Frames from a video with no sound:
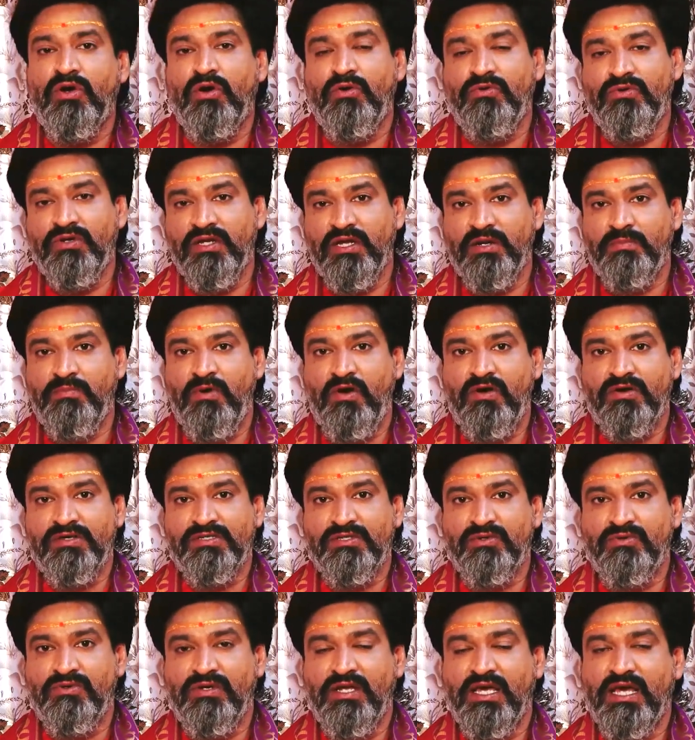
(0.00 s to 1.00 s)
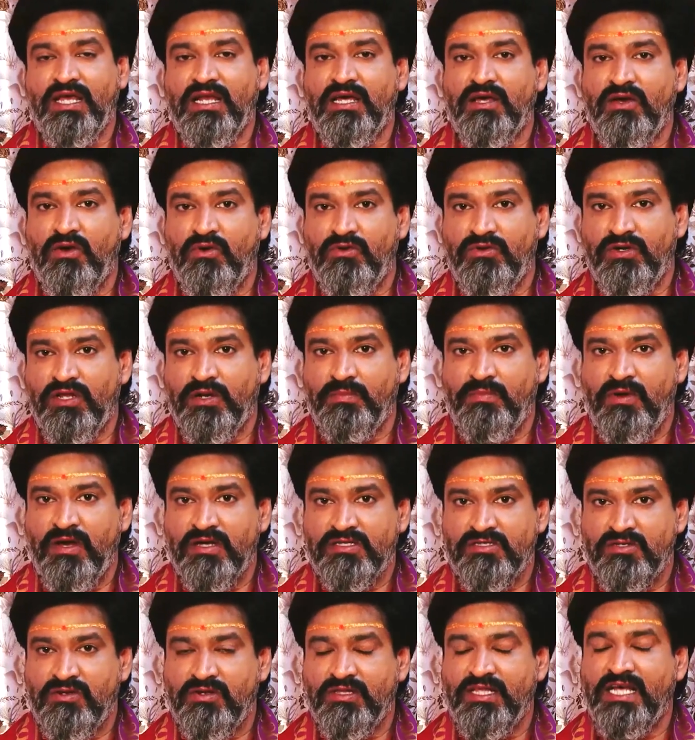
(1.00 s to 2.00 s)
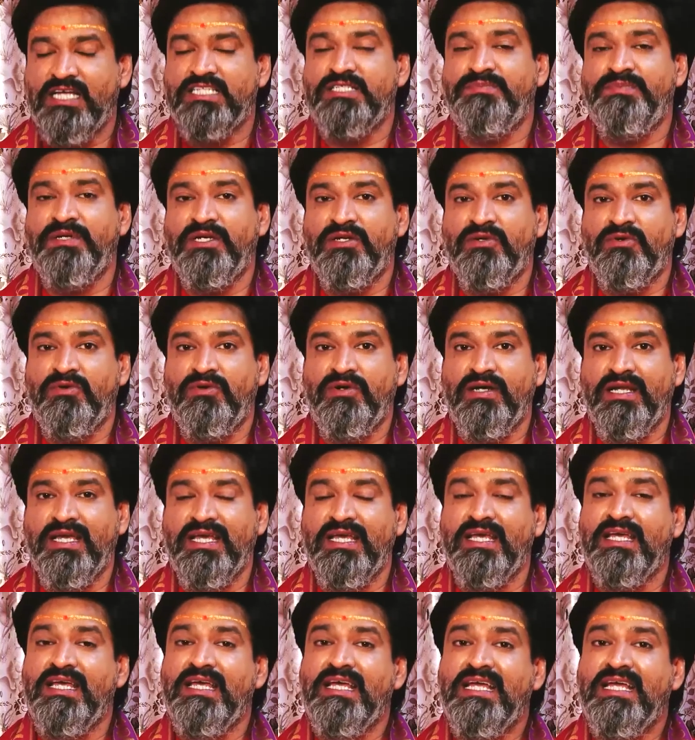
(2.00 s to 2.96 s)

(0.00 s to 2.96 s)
కౌంటర్ బాక్స్ ఉంటే కనుక కౌంటర్ బాక్స్లో దాచిపెట్టుకోండి